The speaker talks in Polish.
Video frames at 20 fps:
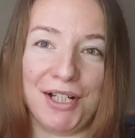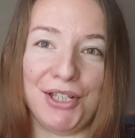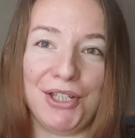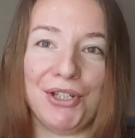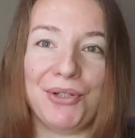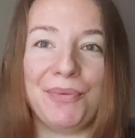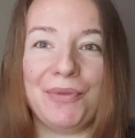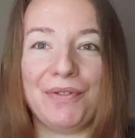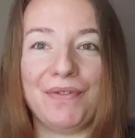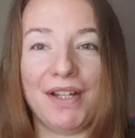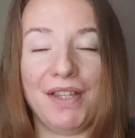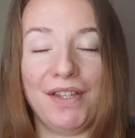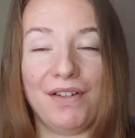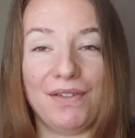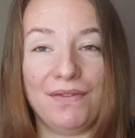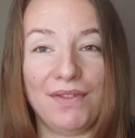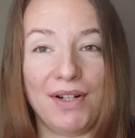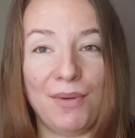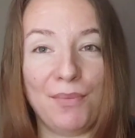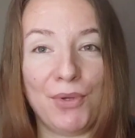gdzie
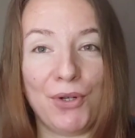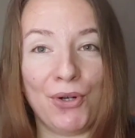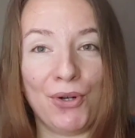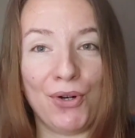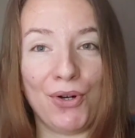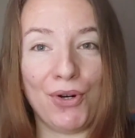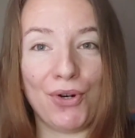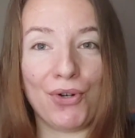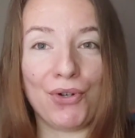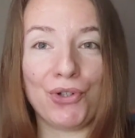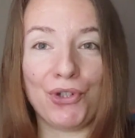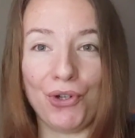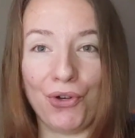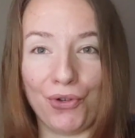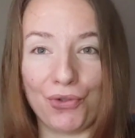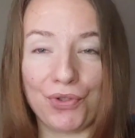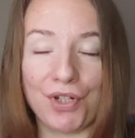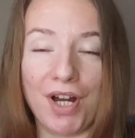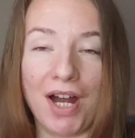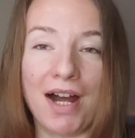opowiadam Wam o
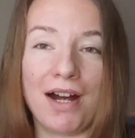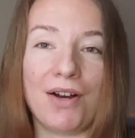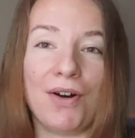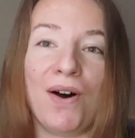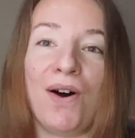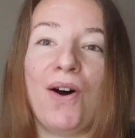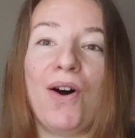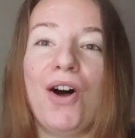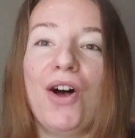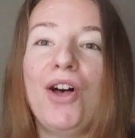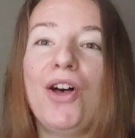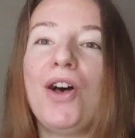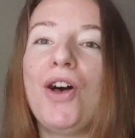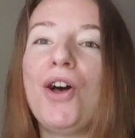książkach, o